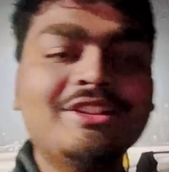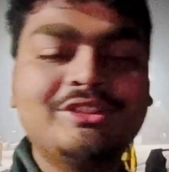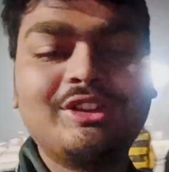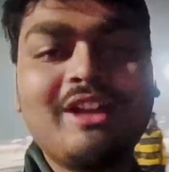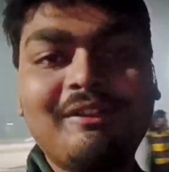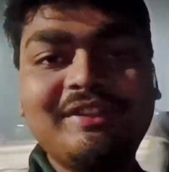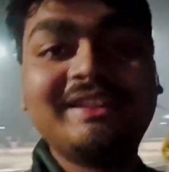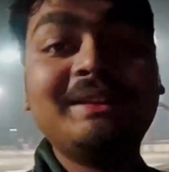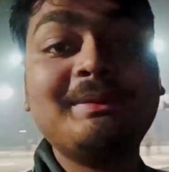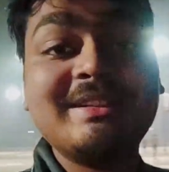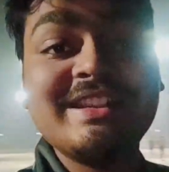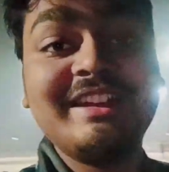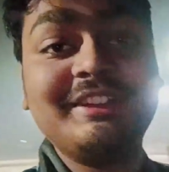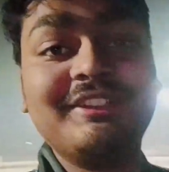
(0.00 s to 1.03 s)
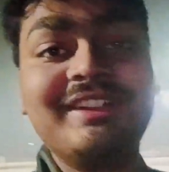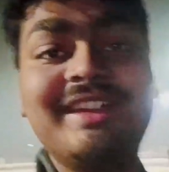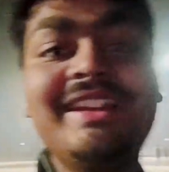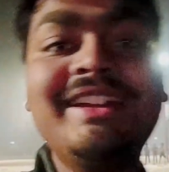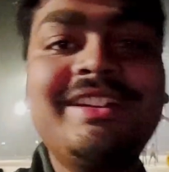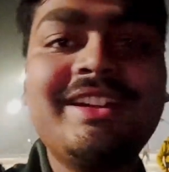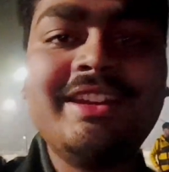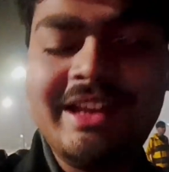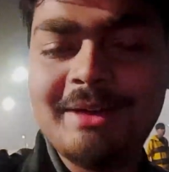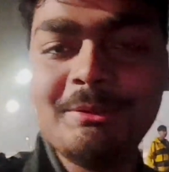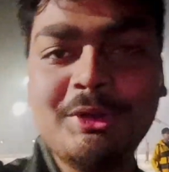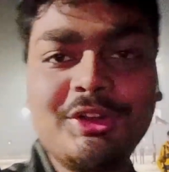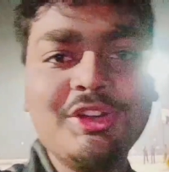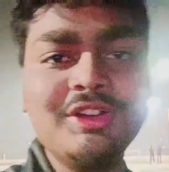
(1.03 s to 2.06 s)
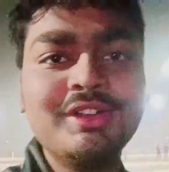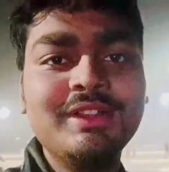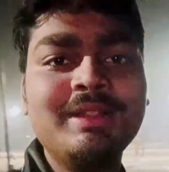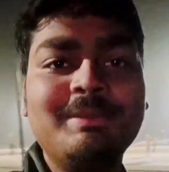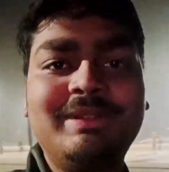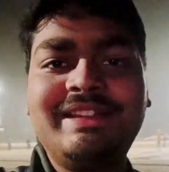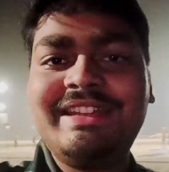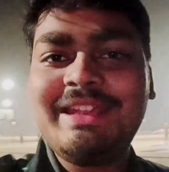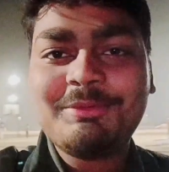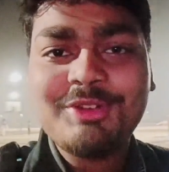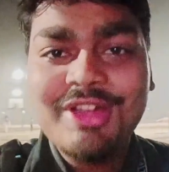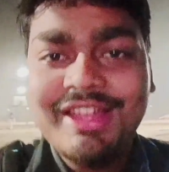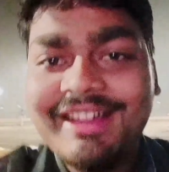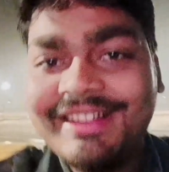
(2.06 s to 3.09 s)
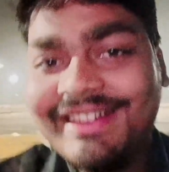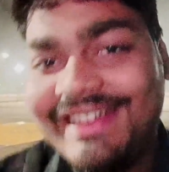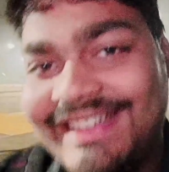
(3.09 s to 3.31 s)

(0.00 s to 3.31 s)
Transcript: तो काफ़ी ज़्यादा मज़ा आने वाला है लिटरली हम लोग को पता नहीं आपको आएगा कि